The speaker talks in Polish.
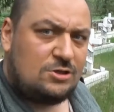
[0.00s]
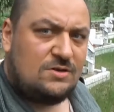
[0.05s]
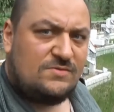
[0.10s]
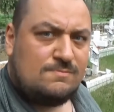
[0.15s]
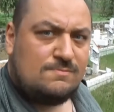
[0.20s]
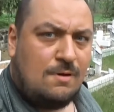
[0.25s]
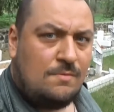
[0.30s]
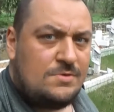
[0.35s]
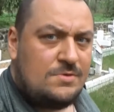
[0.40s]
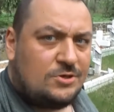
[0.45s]
jeszcze
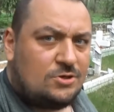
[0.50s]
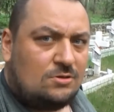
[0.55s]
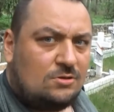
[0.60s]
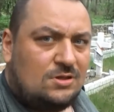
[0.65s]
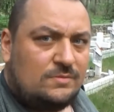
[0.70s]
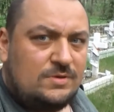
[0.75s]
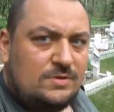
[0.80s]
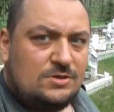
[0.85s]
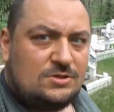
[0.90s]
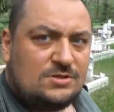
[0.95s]
wspomnieć o
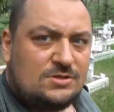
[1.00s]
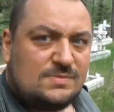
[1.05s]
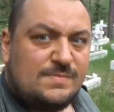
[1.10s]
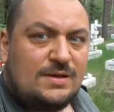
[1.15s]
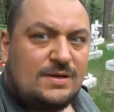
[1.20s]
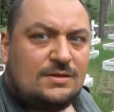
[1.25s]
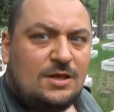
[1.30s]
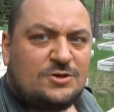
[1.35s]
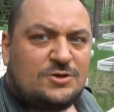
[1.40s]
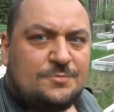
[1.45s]
tym, iż
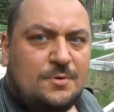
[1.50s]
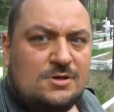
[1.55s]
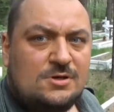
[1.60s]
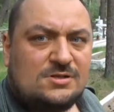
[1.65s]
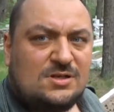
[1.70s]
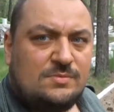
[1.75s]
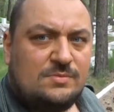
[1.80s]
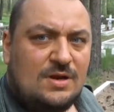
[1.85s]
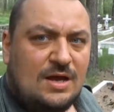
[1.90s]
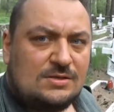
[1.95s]
cmentarz w
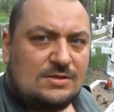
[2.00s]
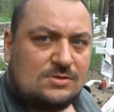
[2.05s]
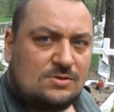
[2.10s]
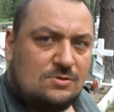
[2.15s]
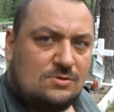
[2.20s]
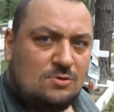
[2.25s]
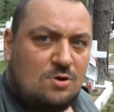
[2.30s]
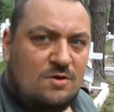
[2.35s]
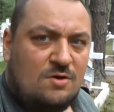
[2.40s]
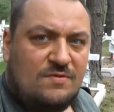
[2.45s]
Polskim
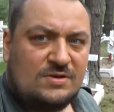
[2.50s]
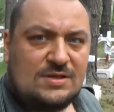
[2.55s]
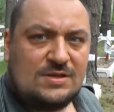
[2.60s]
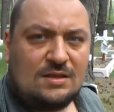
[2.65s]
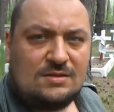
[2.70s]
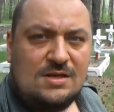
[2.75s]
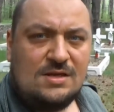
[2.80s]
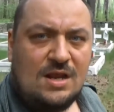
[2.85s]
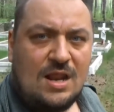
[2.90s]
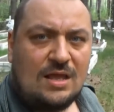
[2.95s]
Lasku w
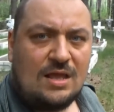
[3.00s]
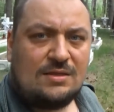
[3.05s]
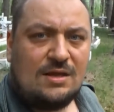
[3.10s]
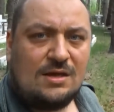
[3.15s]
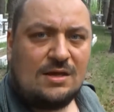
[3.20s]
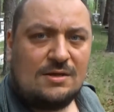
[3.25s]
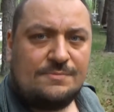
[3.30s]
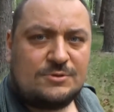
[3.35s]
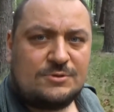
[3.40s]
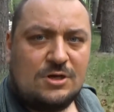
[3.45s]
ostatnich
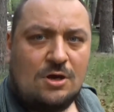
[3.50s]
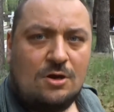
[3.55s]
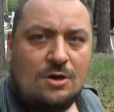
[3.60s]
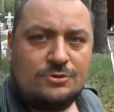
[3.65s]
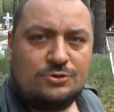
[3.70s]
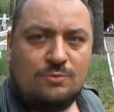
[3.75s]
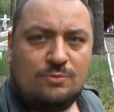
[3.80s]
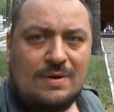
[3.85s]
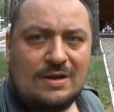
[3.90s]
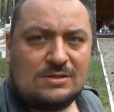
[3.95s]
latach
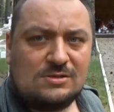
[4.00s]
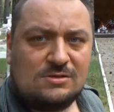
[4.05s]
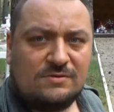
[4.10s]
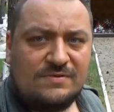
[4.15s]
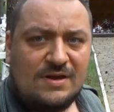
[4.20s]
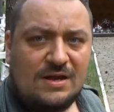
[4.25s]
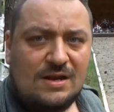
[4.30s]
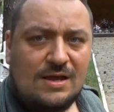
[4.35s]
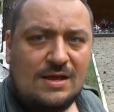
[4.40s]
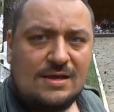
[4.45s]
przechodził
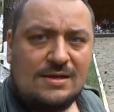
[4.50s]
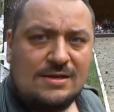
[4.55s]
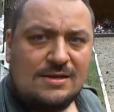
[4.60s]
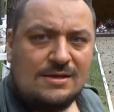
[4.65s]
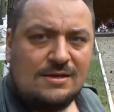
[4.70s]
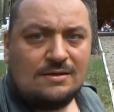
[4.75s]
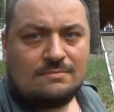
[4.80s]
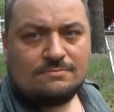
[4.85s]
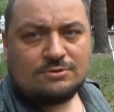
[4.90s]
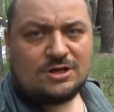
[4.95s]
bardzo wiele
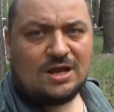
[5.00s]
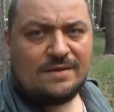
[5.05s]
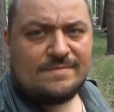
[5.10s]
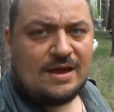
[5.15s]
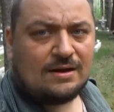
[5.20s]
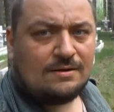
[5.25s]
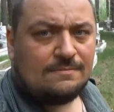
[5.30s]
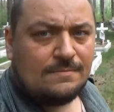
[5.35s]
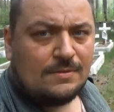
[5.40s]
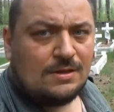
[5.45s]

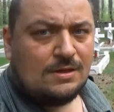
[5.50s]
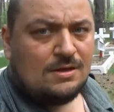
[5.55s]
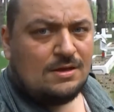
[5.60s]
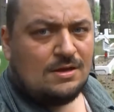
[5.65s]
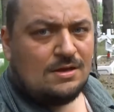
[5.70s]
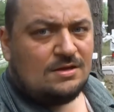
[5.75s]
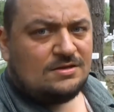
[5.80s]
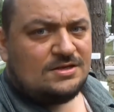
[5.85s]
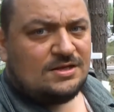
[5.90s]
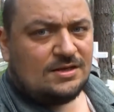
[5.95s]
przemian.
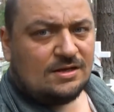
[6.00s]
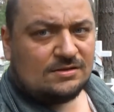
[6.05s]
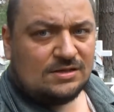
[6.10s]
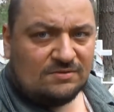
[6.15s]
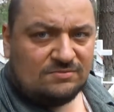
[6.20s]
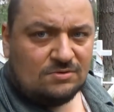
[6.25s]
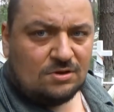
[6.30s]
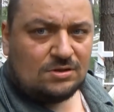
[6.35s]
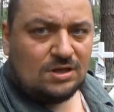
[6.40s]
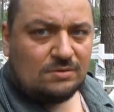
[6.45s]
Nie tak
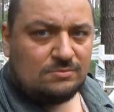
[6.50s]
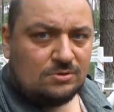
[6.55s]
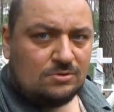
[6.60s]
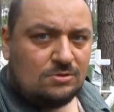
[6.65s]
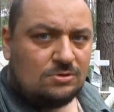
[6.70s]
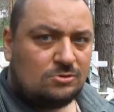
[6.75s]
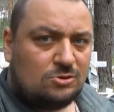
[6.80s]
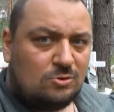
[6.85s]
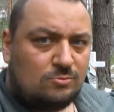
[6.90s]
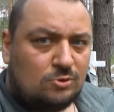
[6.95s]
dawno
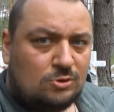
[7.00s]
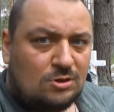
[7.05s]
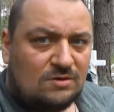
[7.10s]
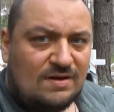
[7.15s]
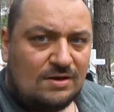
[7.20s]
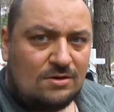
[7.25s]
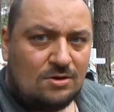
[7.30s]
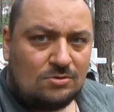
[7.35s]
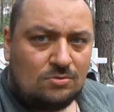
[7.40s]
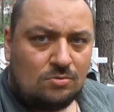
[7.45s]
temu
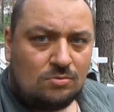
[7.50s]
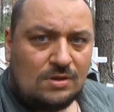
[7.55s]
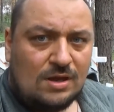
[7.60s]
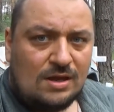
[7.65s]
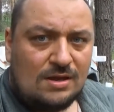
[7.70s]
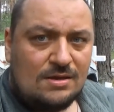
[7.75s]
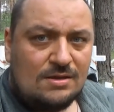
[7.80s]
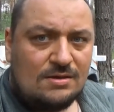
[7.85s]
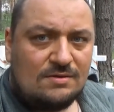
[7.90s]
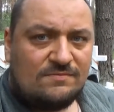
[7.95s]
dobudowano
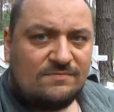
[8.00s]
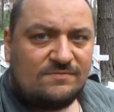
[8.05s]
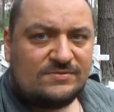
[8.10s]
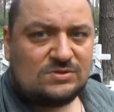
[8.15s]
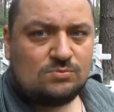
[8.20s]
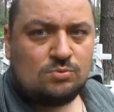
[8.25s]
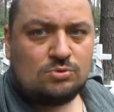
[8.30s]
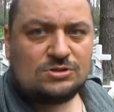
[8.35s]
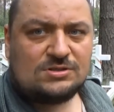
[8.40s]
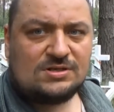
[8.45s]
tutaj
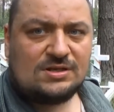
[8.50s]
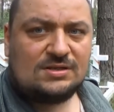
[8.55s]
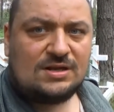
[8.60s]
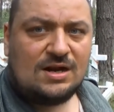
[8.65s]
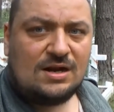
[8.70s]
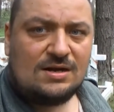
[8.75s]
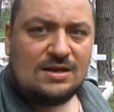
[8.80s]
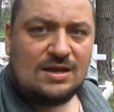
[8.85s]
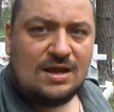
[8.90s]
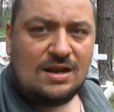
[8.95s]
wzdłuż
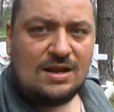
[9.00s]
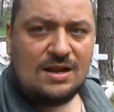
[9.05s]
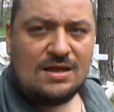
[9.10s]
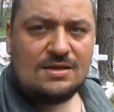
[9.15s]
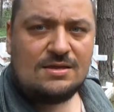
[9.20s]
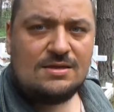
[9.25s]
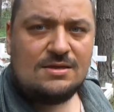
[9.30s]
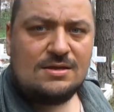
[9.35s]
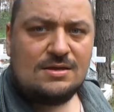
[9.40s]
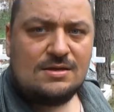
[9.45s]
centralnej
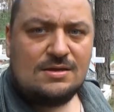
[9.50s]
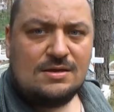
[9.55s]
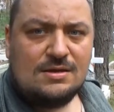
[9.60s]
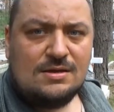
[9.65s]
alei